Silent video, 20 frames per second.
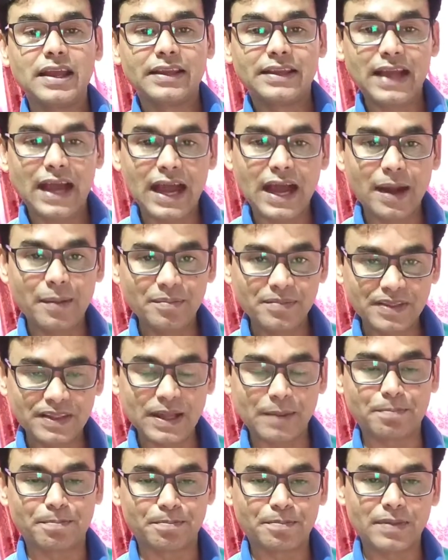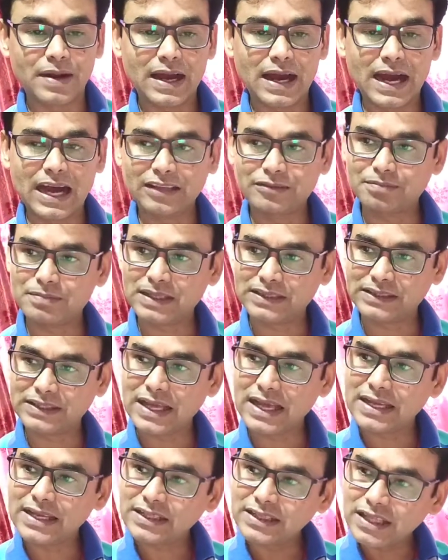क्या हम सब
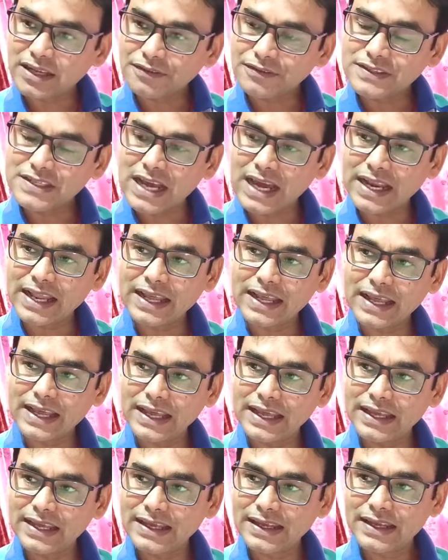आत्महत्या की तरफ जा रहे हैं